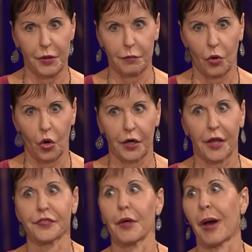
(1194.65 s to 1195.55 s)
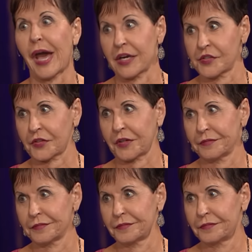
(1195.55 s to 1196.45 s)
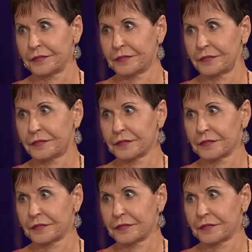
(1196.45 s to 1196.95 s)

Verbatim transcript: dass sie von sich aus nachfragen.